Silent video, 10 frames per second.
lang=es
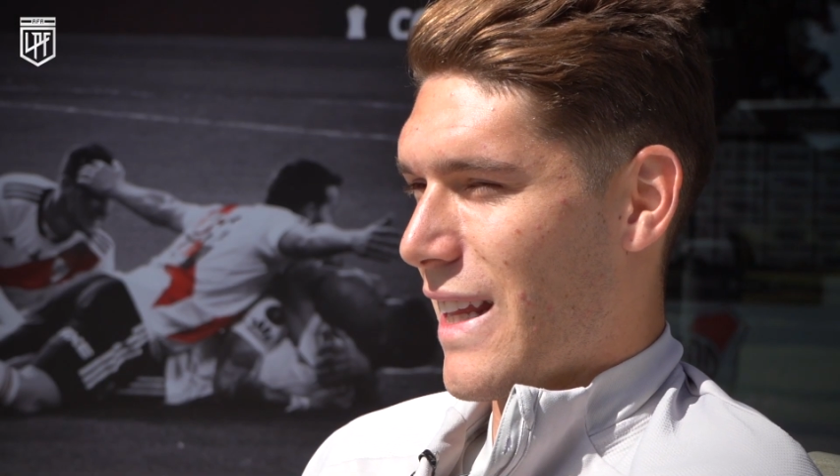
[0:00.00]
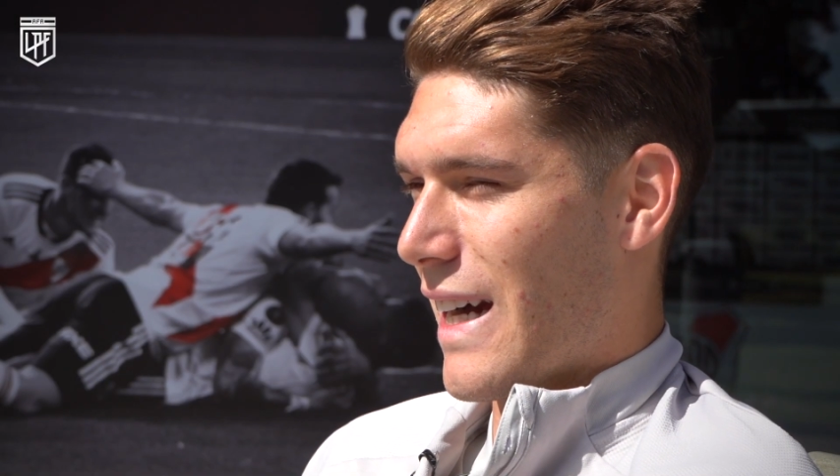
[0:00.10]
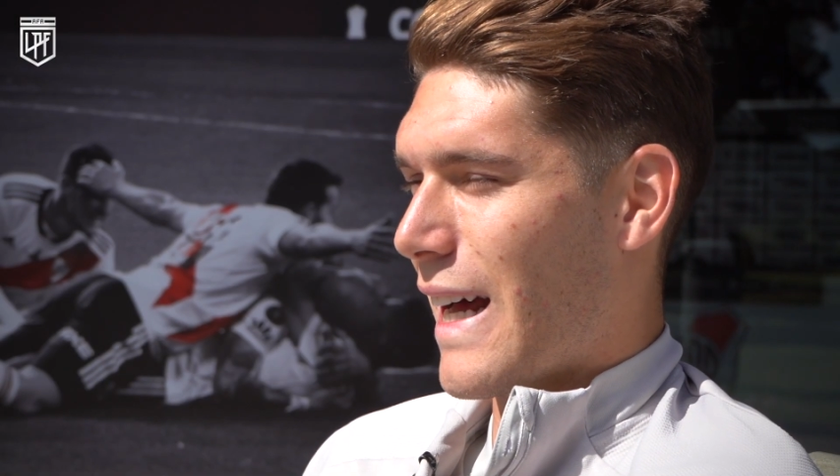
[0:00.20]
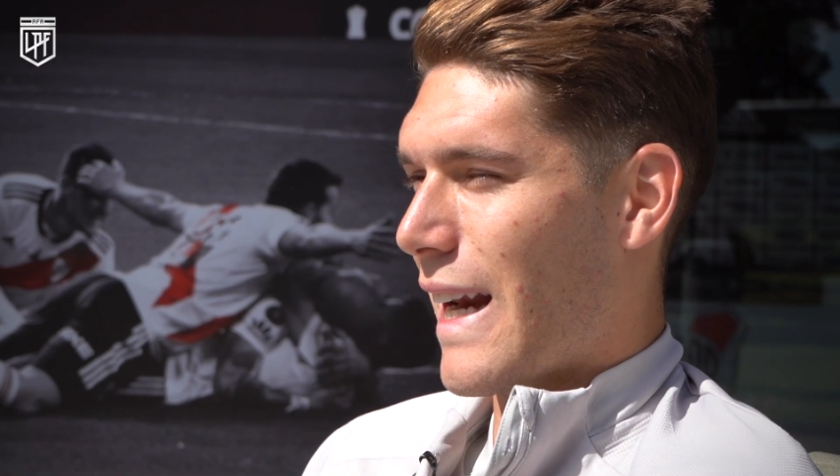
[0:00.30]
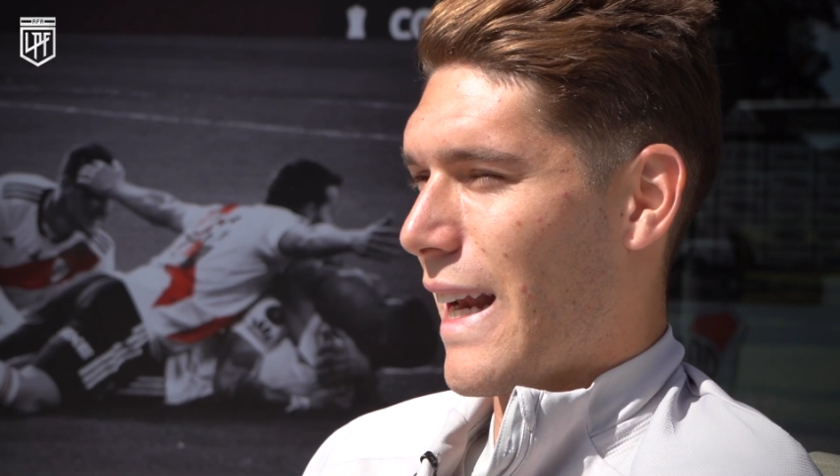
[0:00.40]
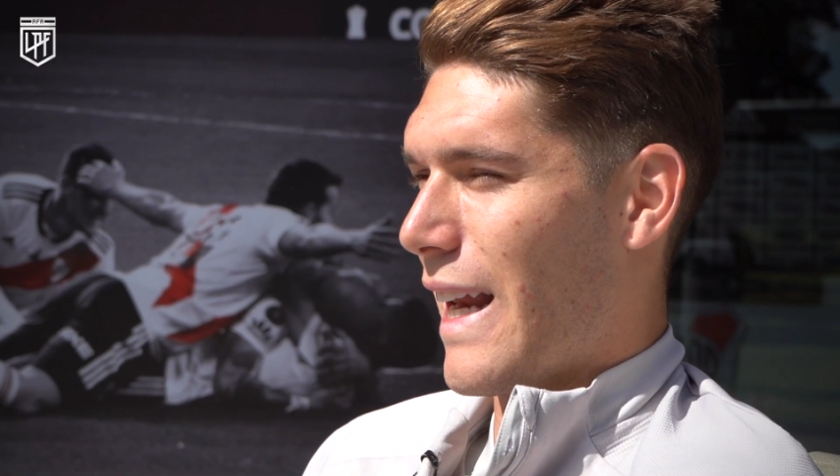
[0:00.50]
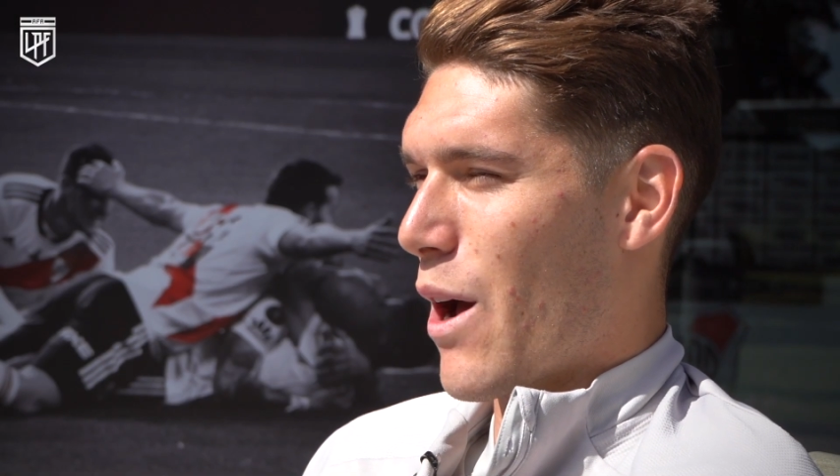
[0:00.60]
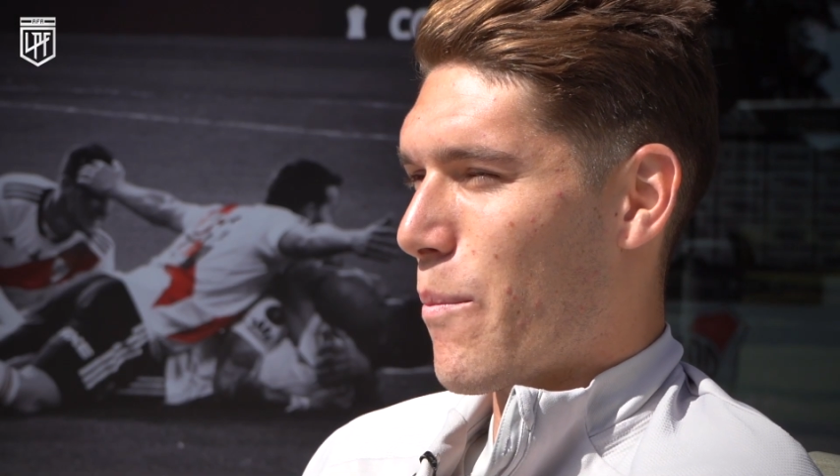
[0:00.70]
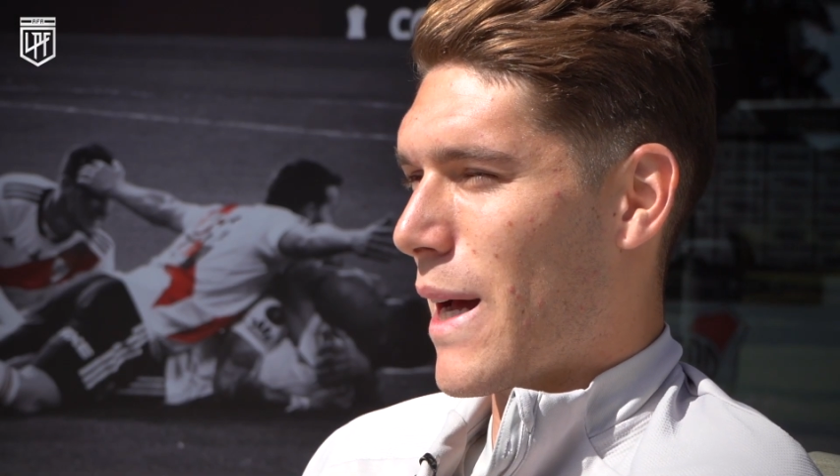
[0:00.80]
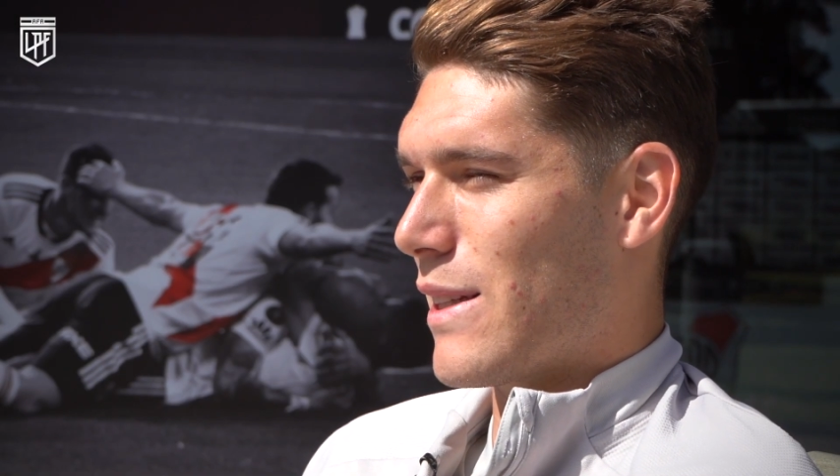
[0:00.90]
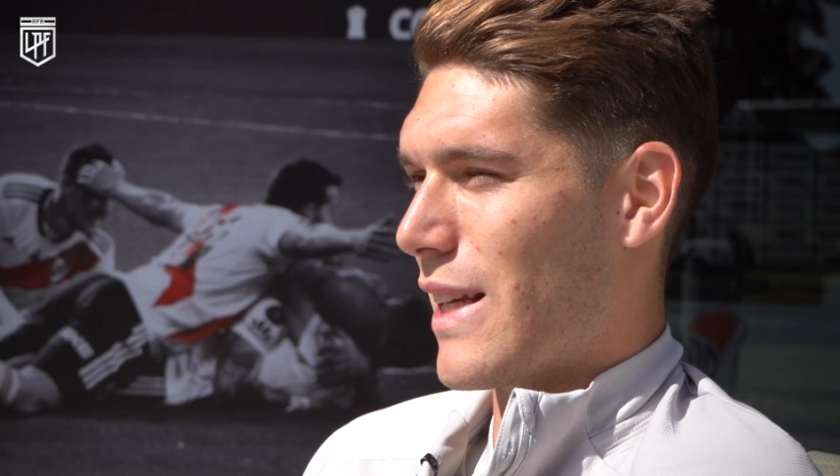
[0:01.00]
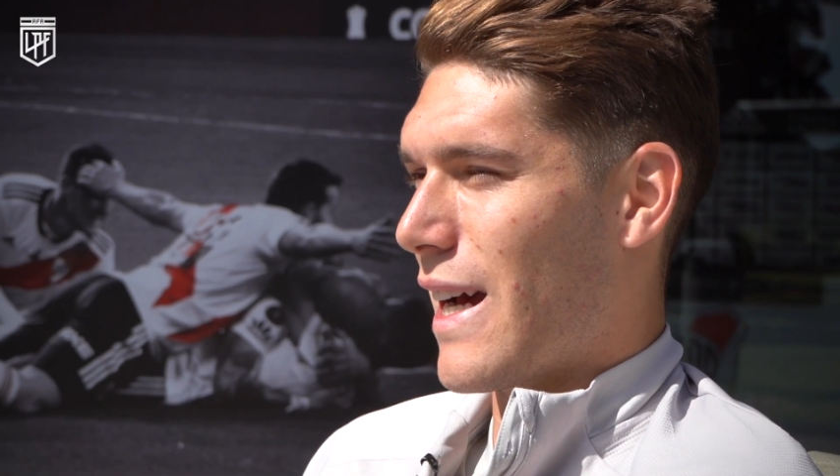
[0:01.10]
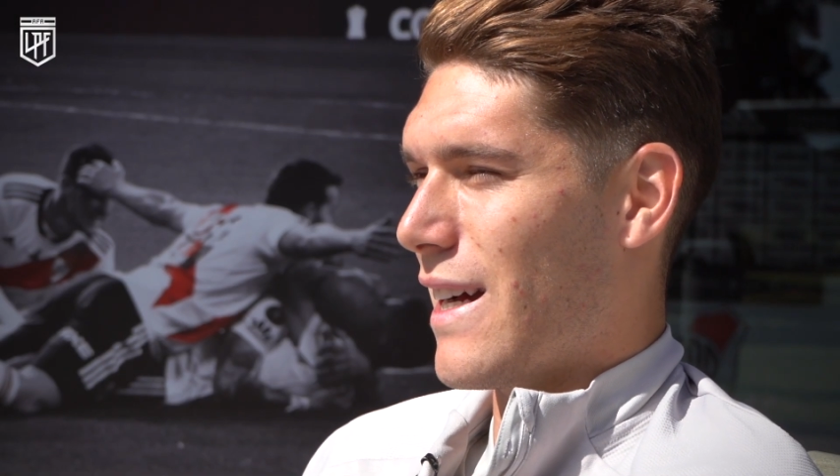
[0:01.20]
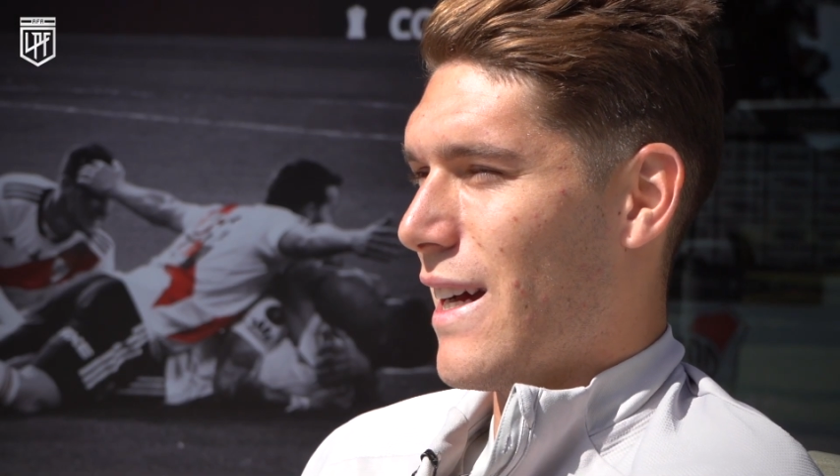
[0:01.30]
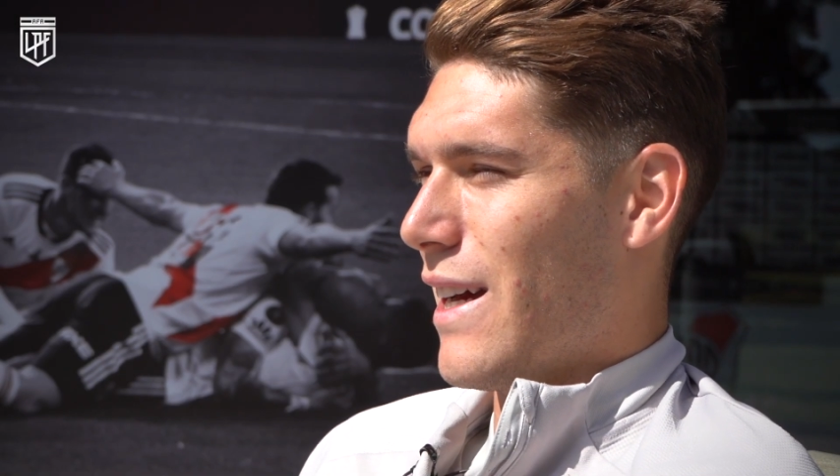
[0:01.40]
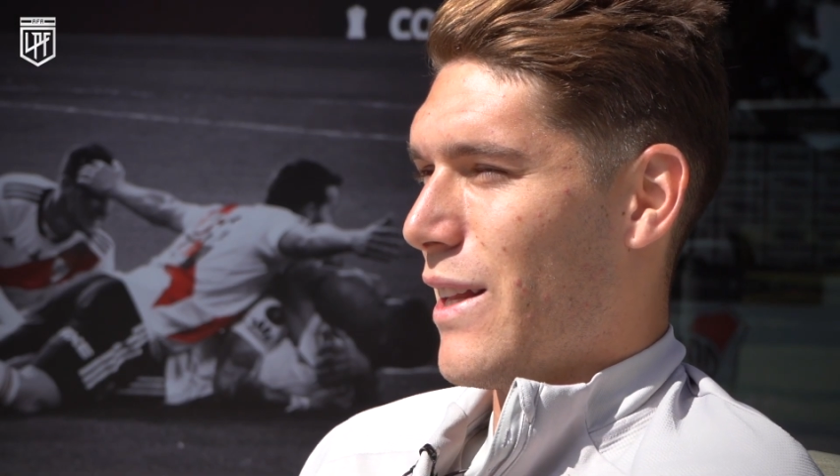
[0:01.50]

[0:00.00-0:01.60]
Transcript: te agarran en la panza,